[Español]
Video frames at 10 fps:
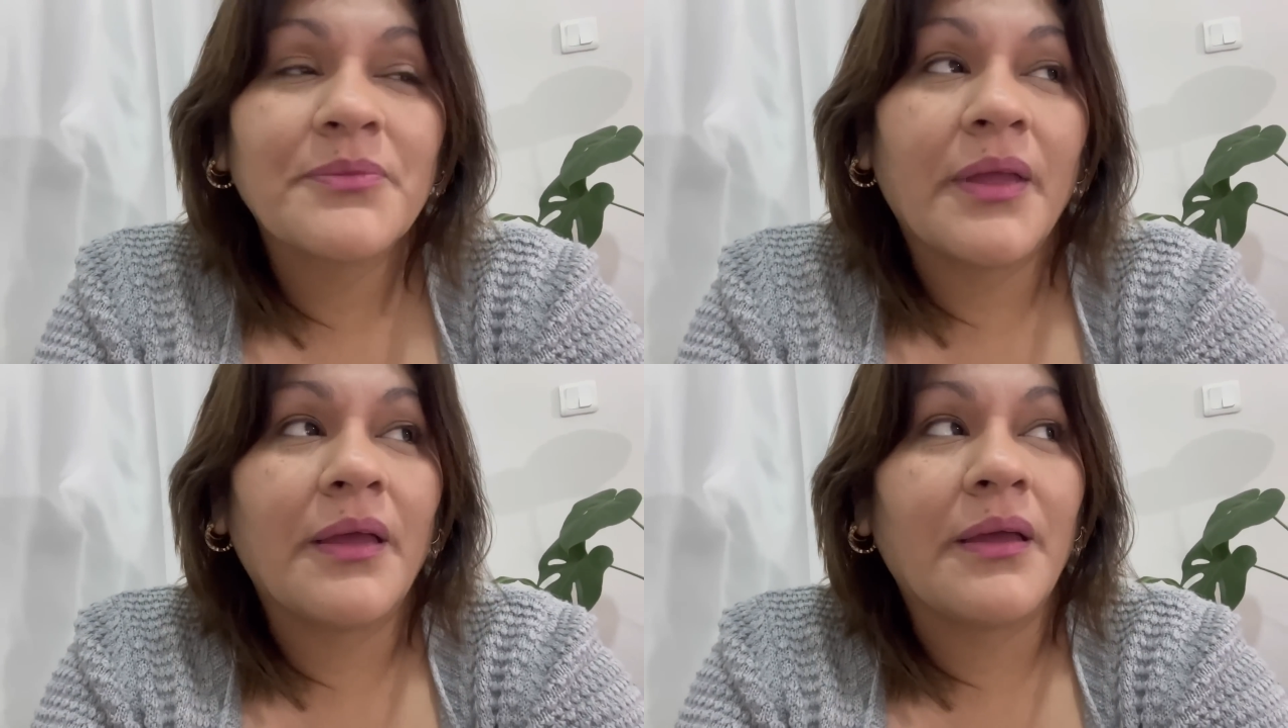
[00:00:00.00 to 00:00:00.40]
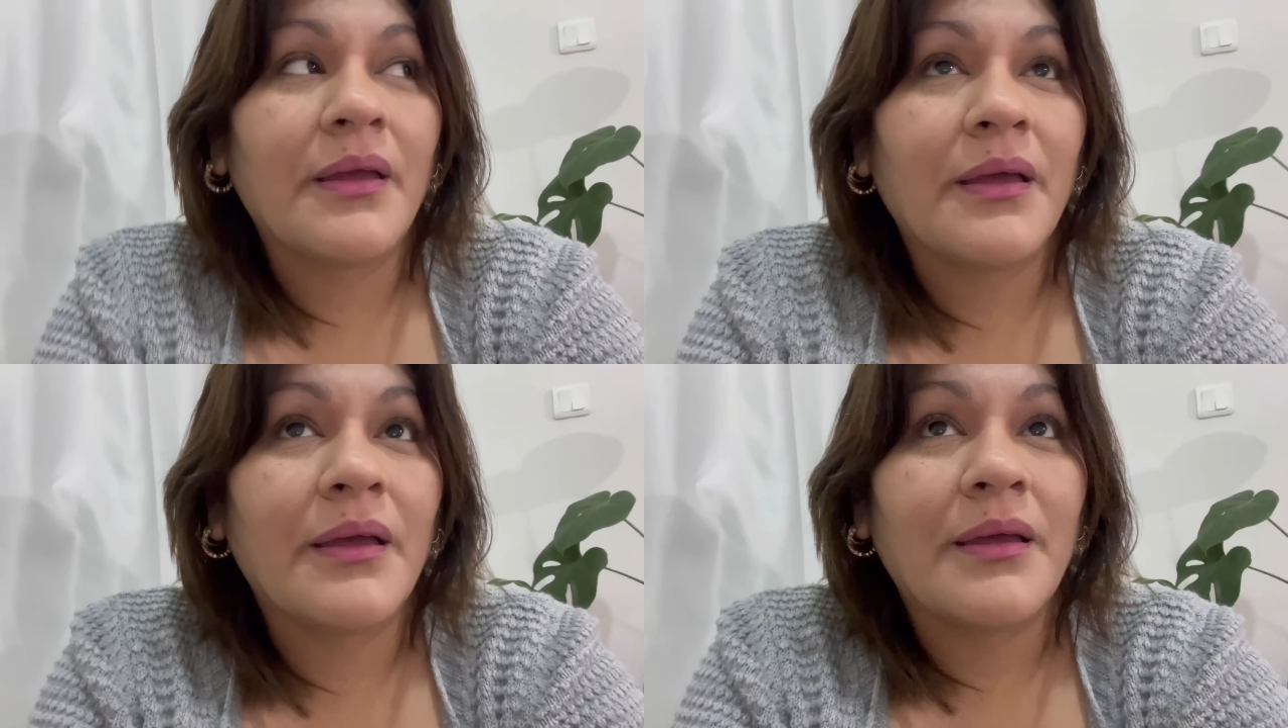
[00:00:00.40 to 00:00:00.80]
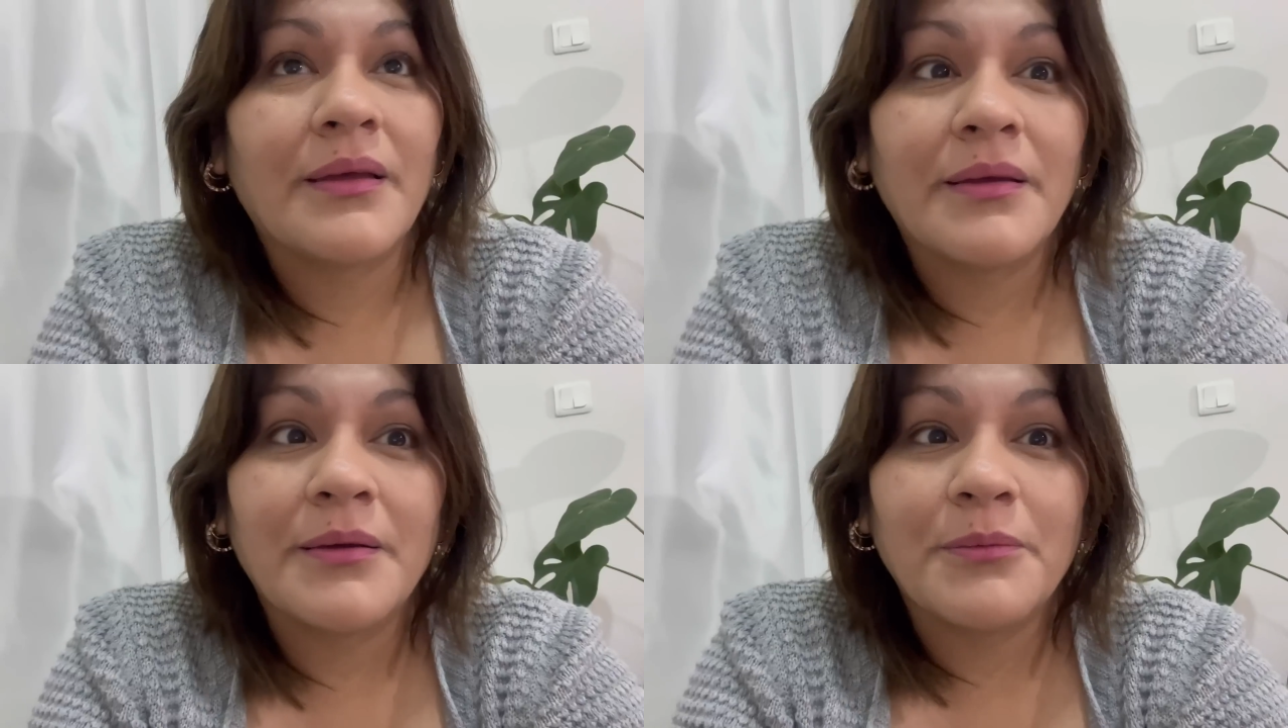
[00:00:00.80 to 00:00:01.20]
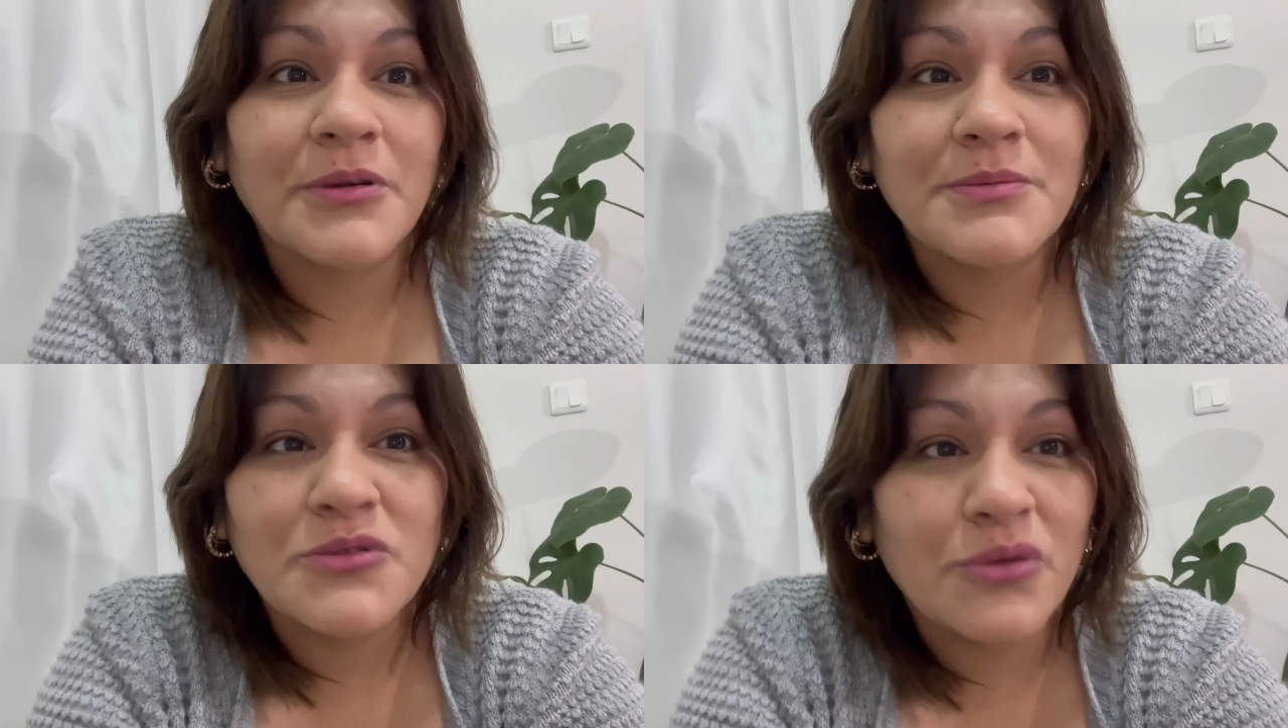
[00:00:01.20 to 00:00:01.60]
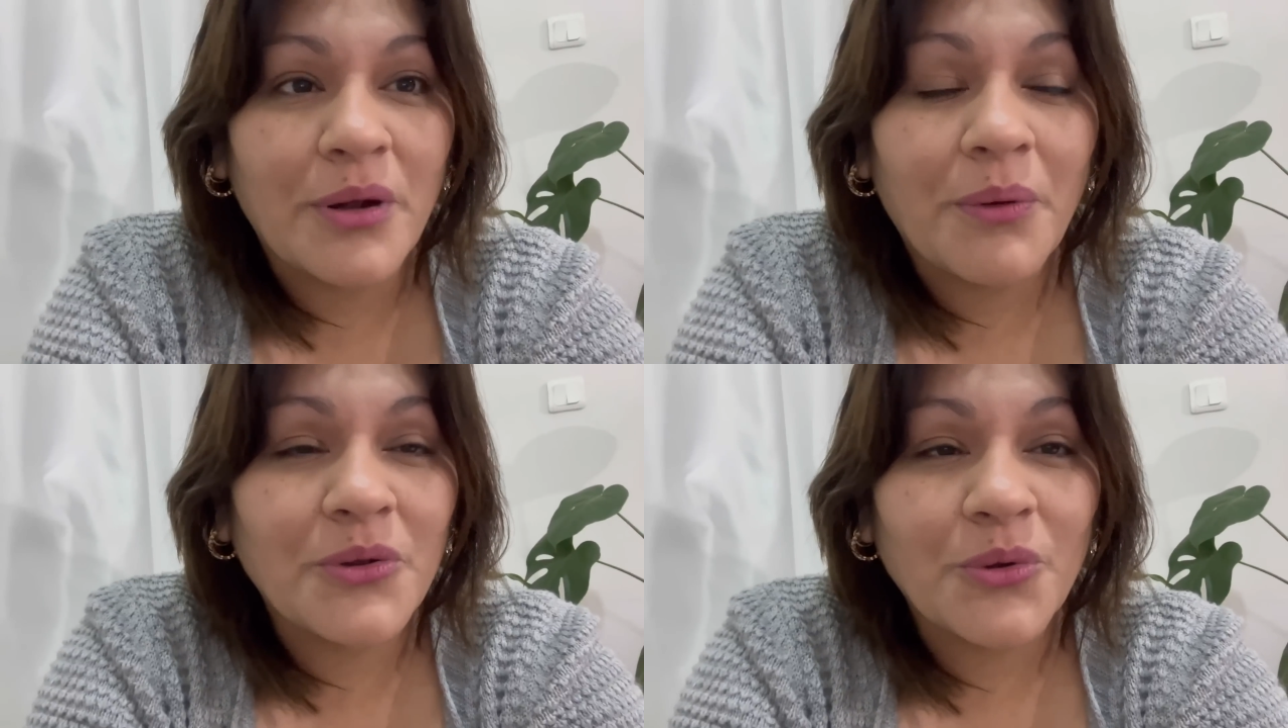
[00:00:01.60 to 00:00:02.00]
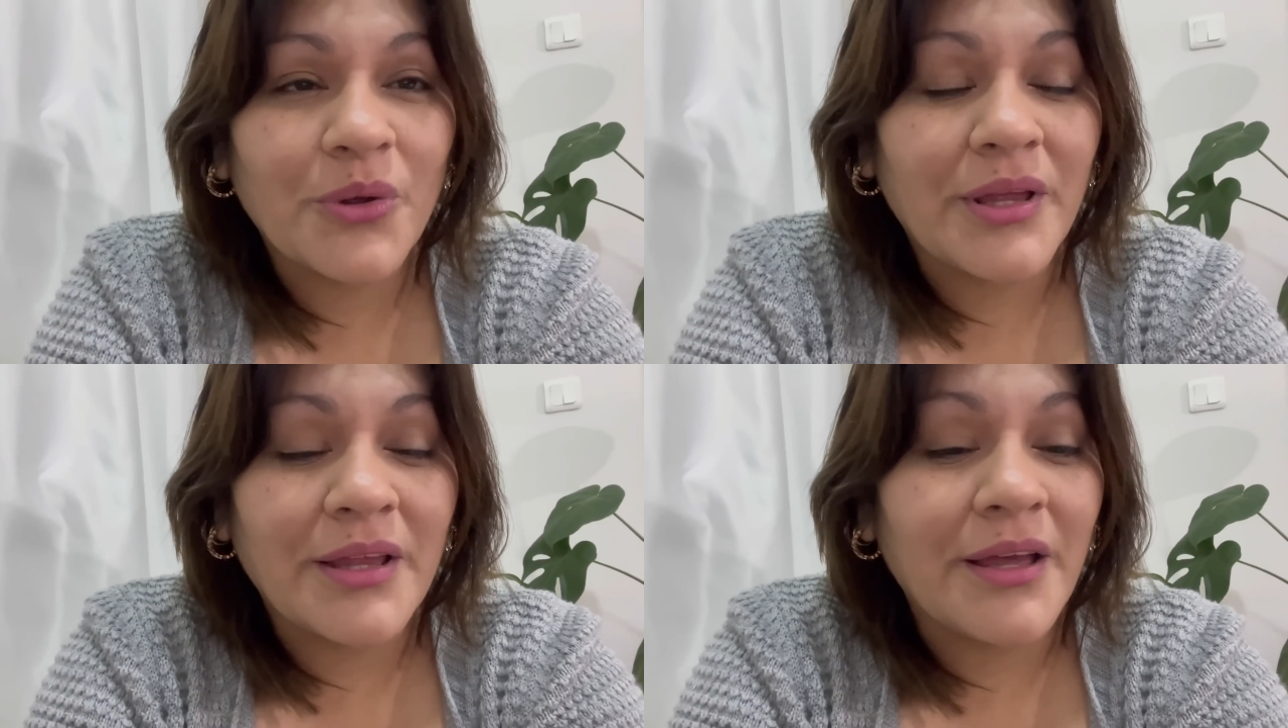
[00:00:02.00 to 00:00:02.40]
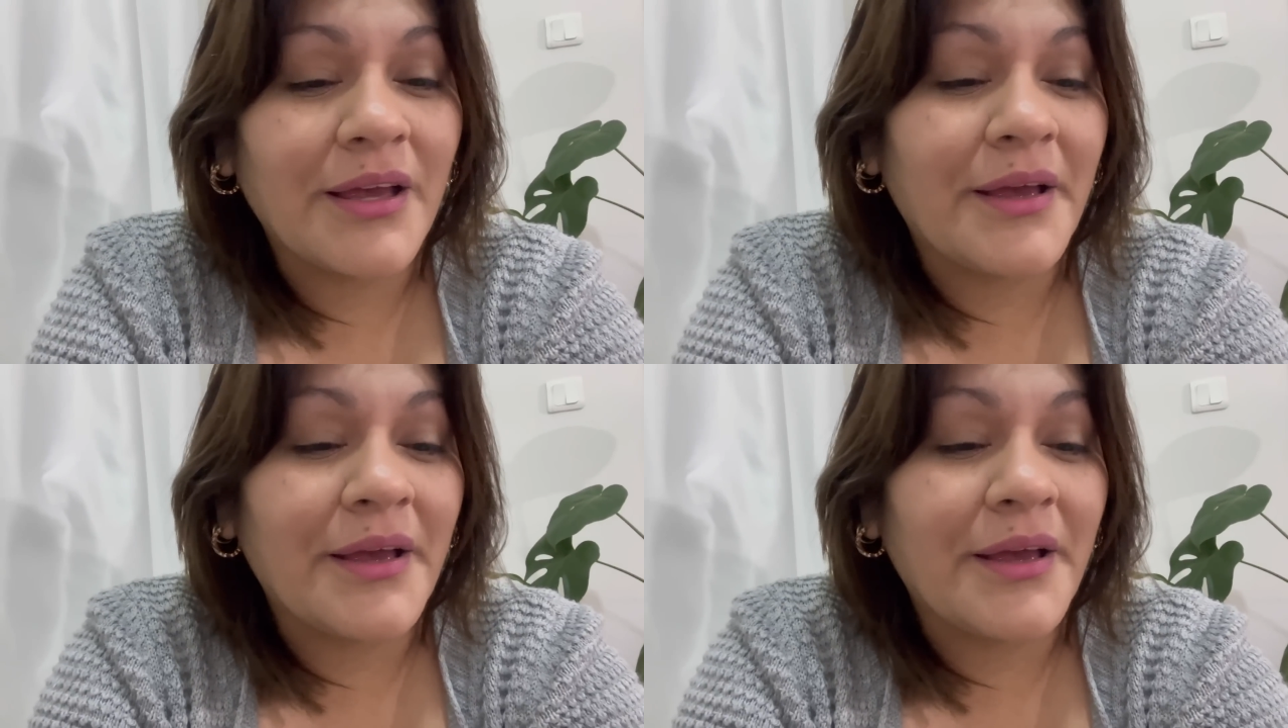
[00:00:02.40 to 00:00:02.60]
Eh, pues mi suegra cuando eh,